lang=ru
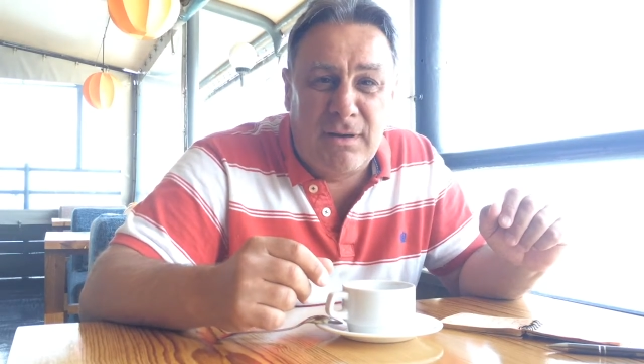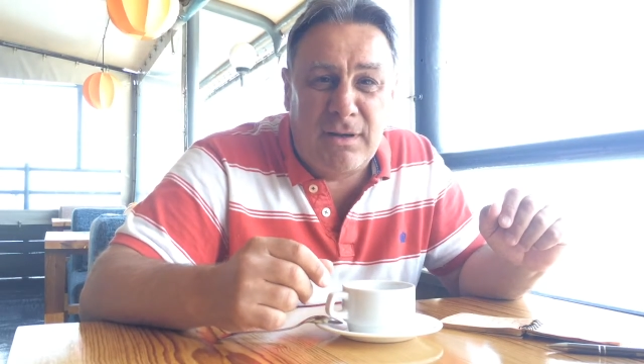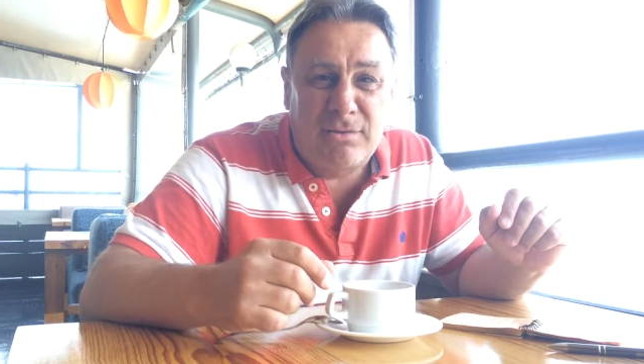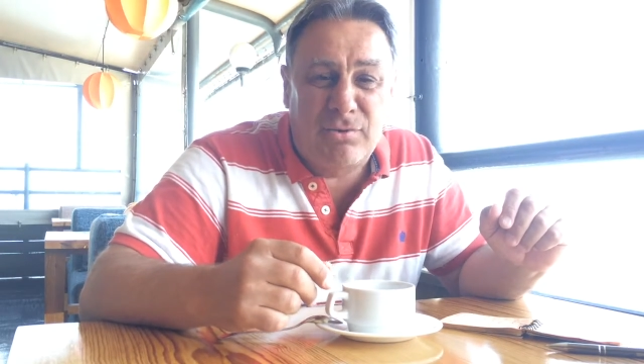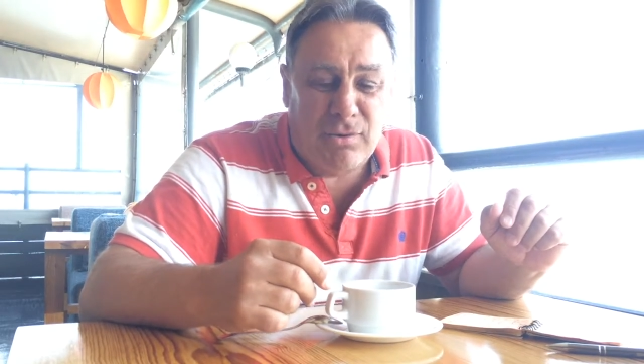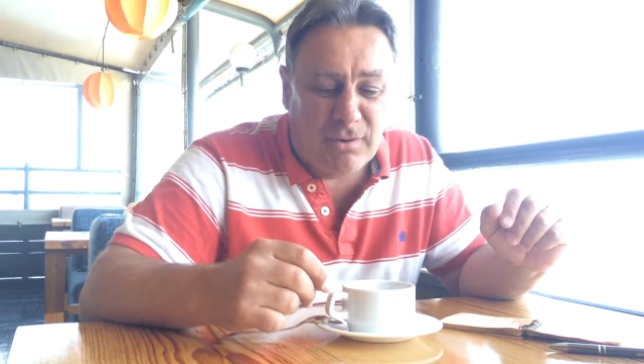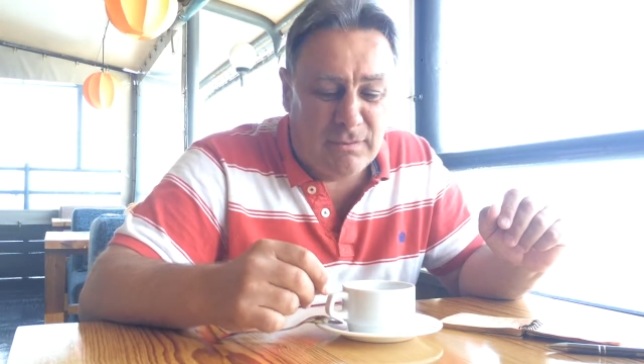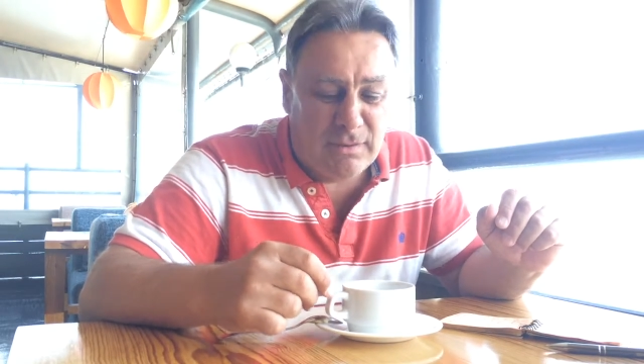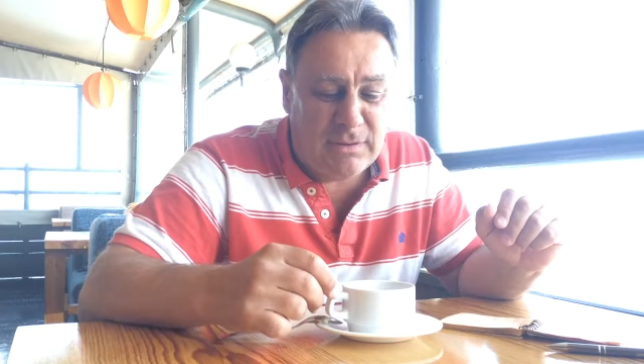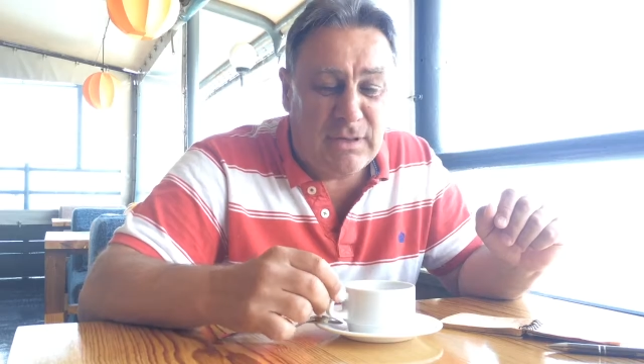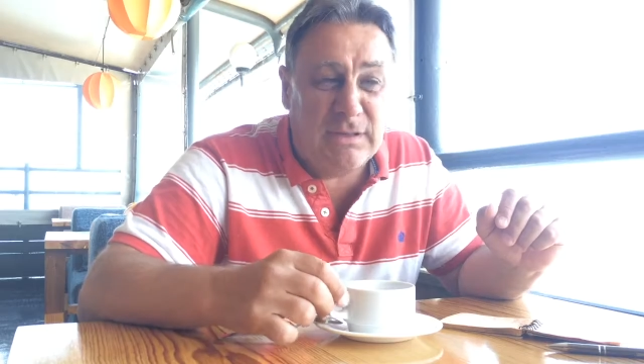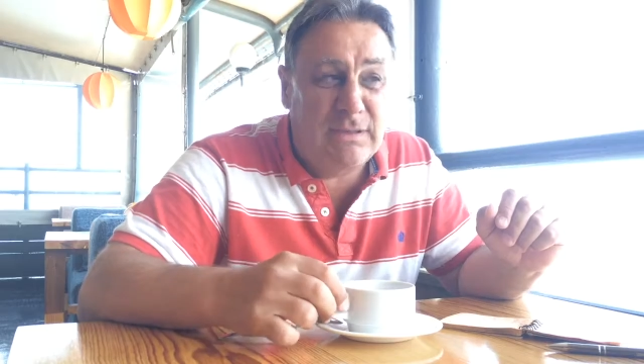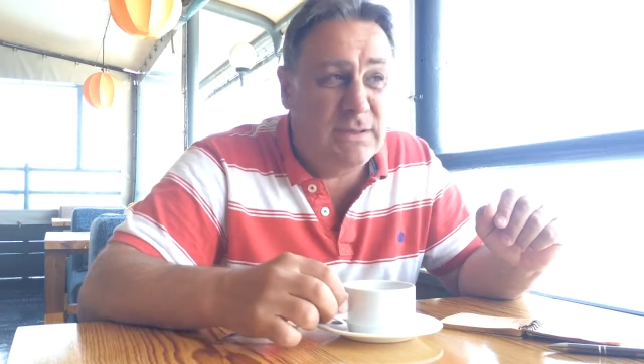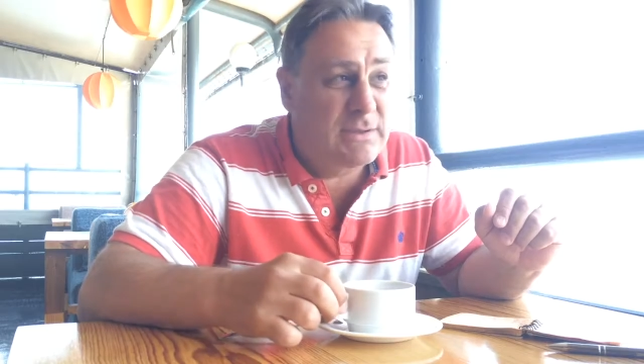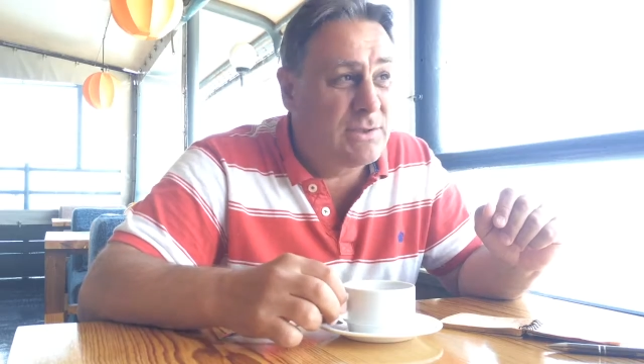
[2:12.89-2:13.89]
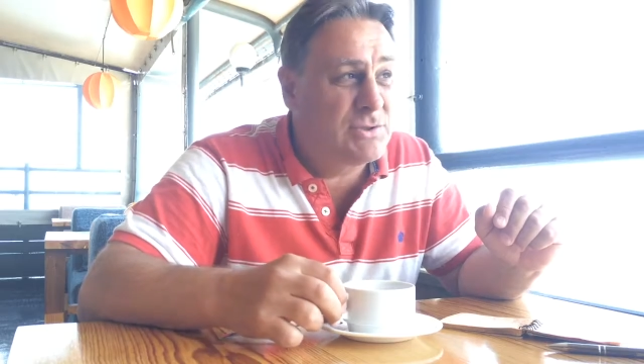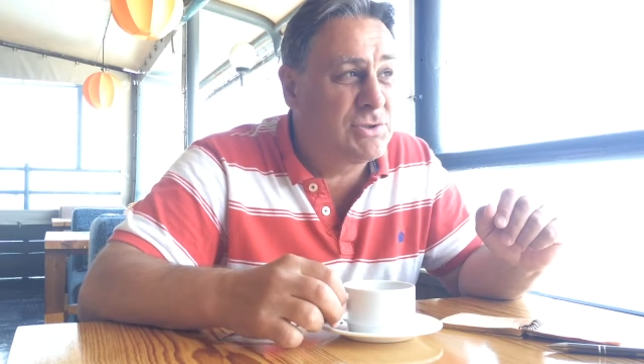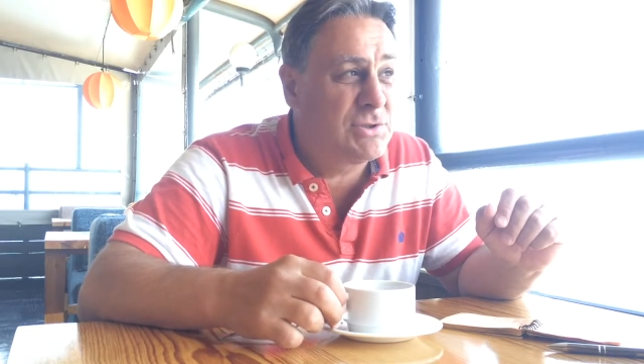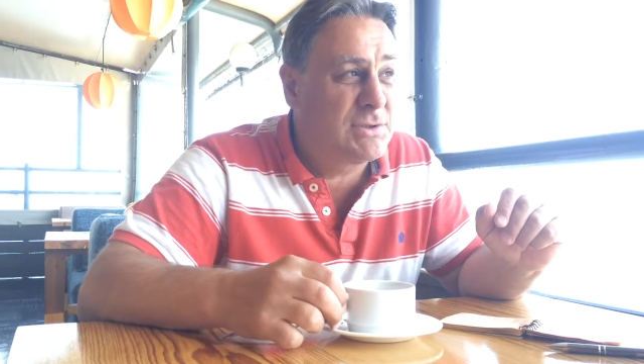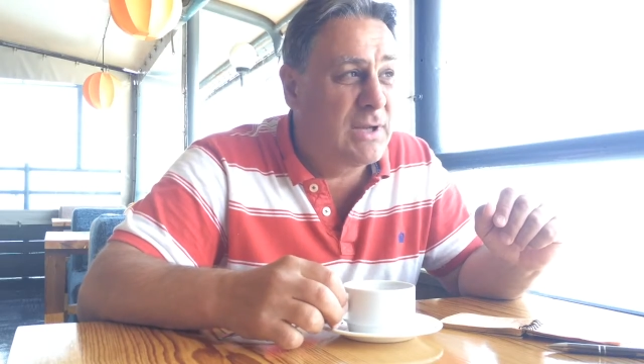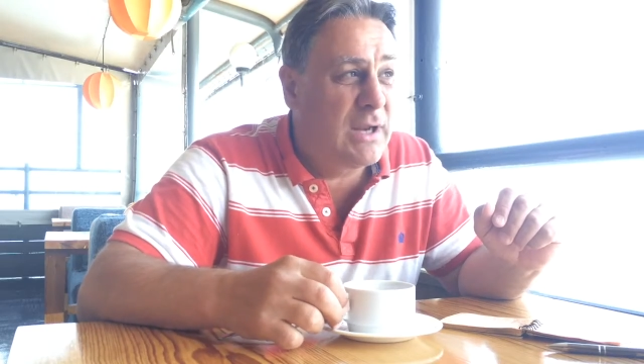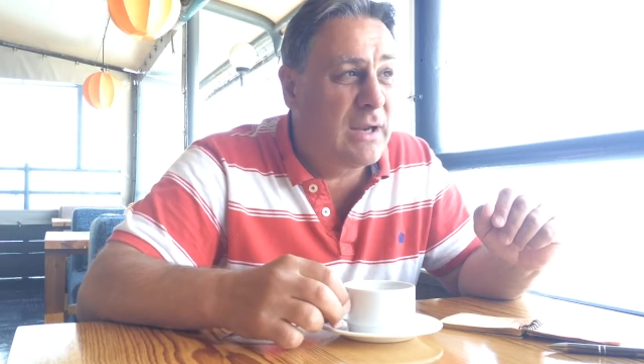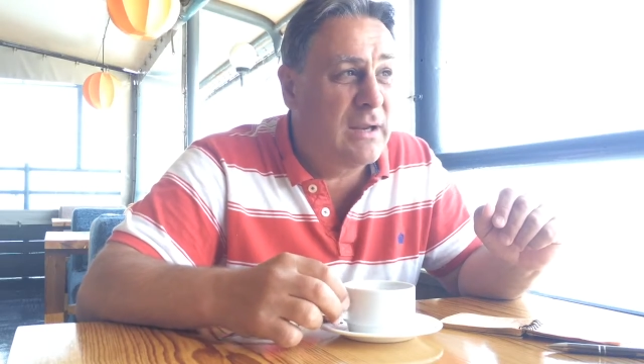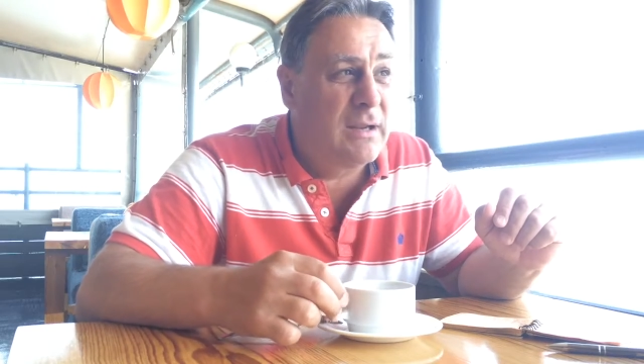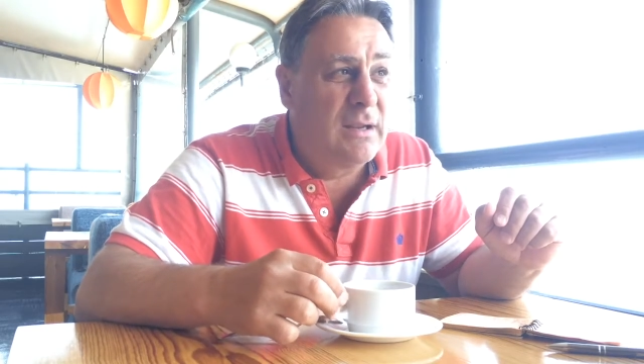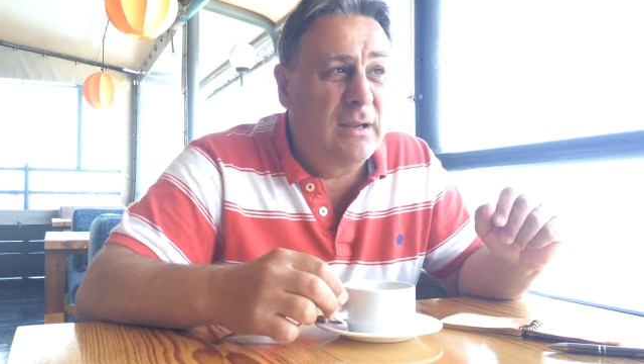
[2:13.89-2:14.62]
которого когда-то считали,